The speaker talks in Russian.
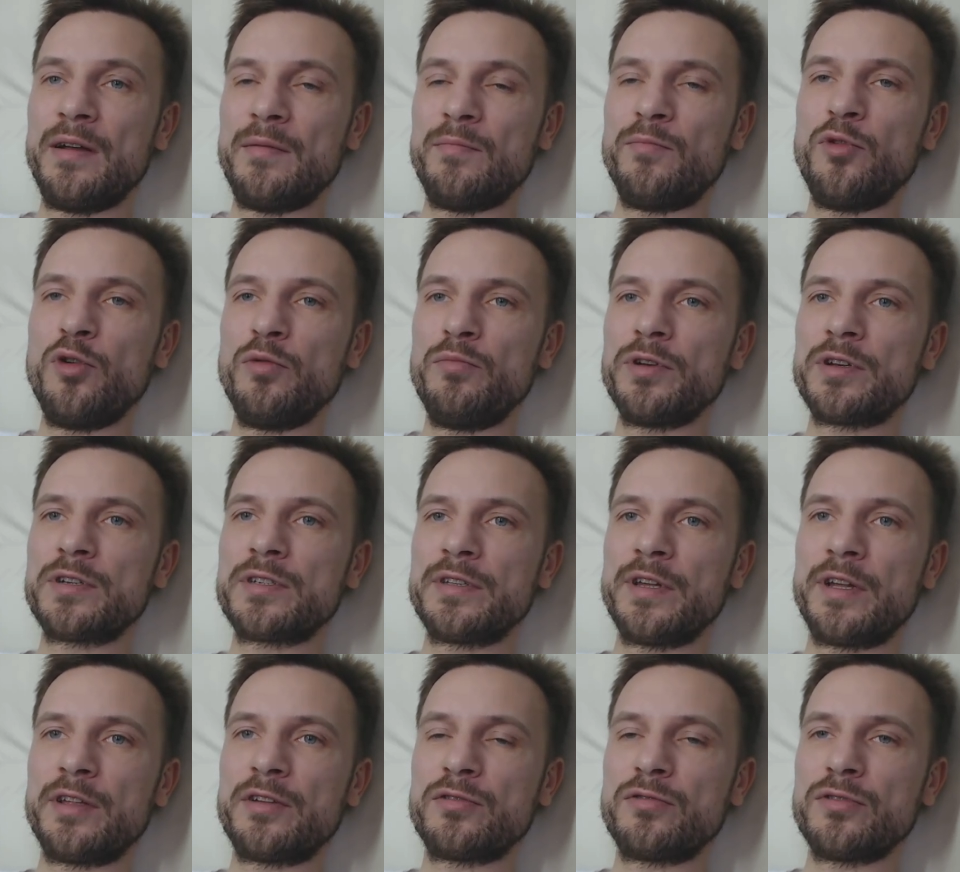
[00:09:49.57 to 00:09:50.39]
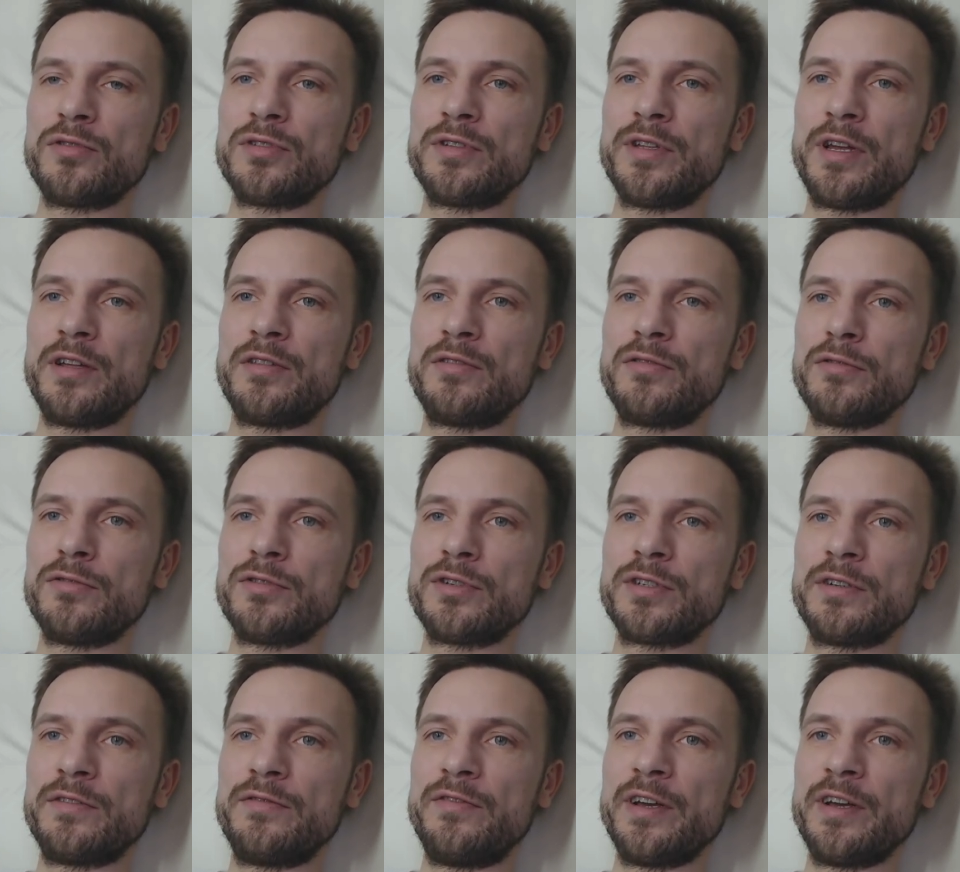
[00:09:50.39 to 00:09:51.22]
Моби, кстати, кто знает,
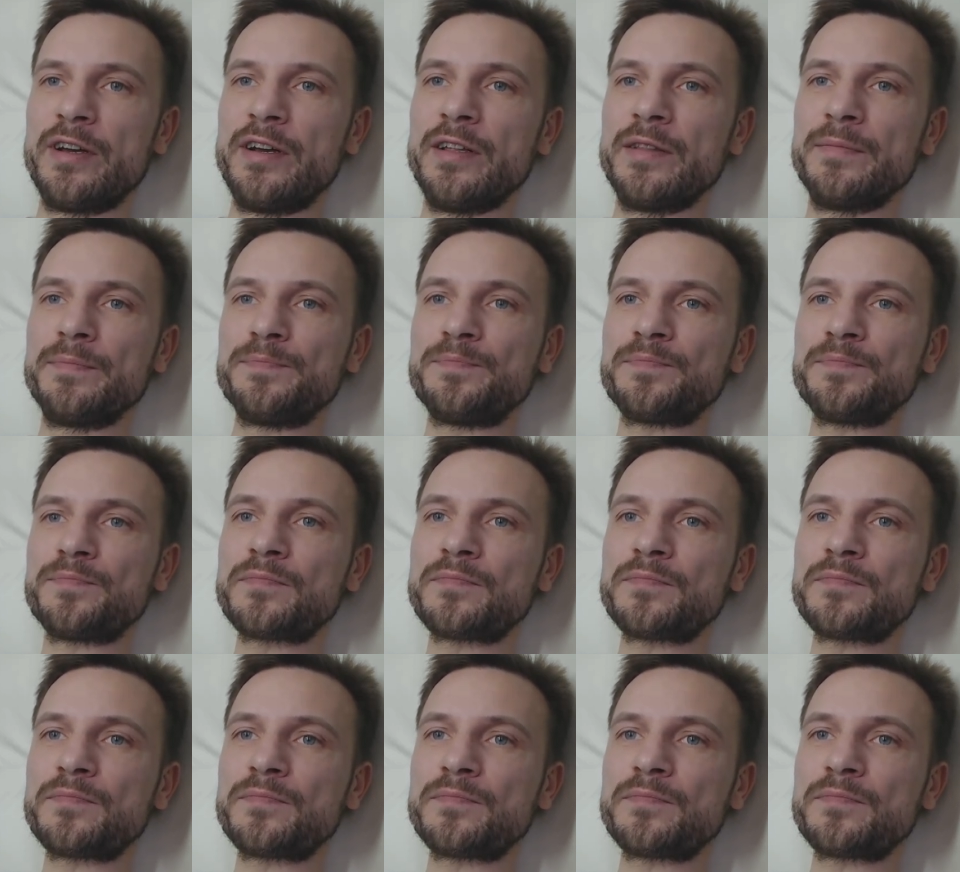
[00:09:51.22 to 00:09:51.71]
тоже веган.